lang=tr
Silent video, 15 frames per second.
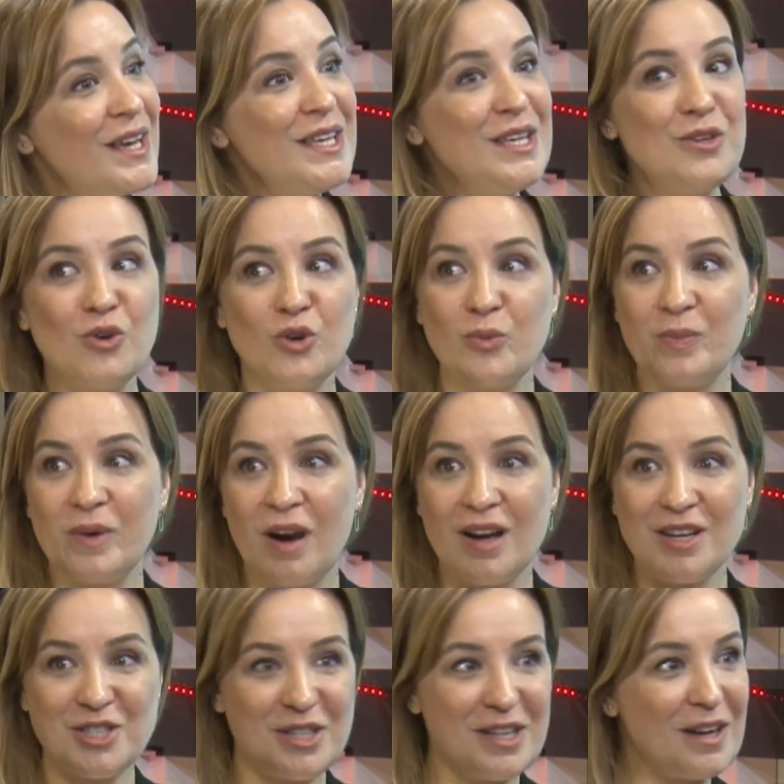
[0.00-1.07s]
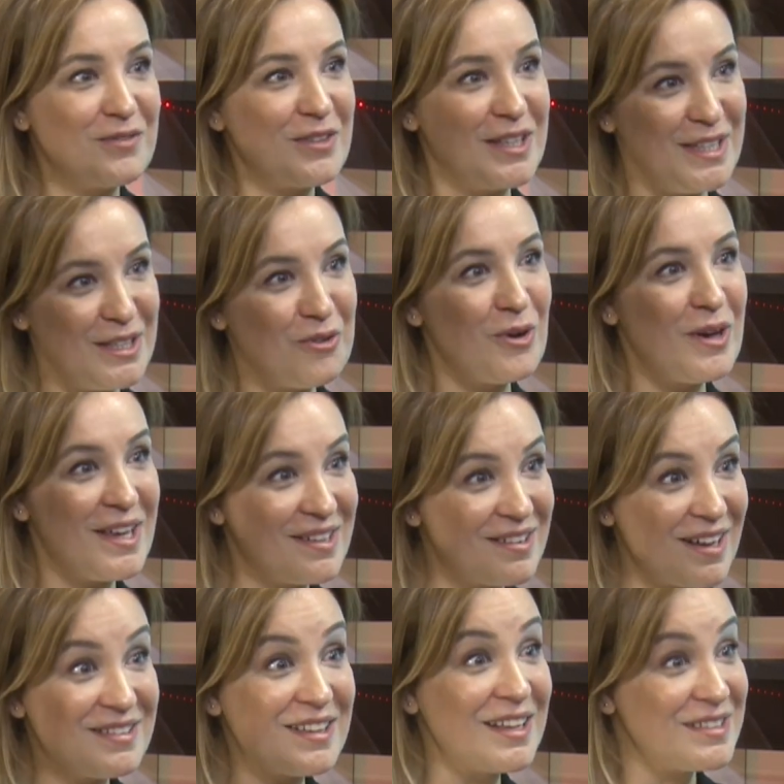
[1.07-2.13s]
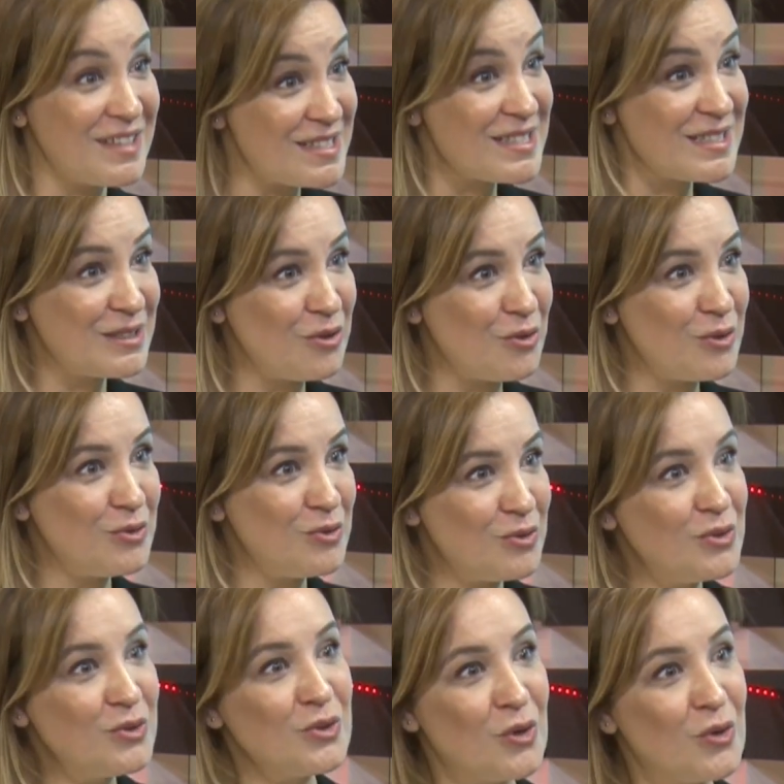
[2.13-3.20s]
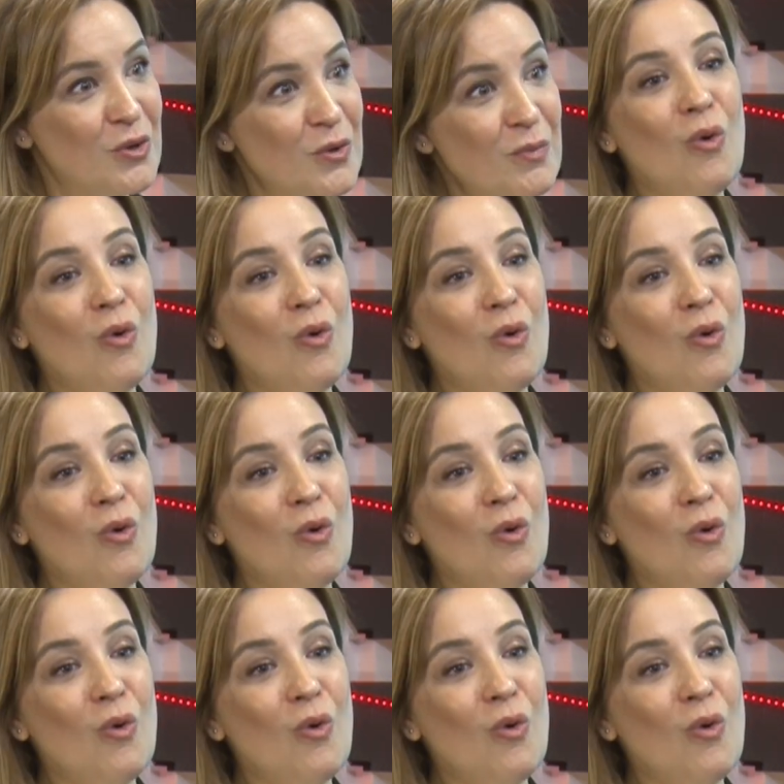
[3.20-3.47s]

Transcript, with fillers: iyi görüp karşı taraftaki yine o ekrandan nasıl göründüğünü görüp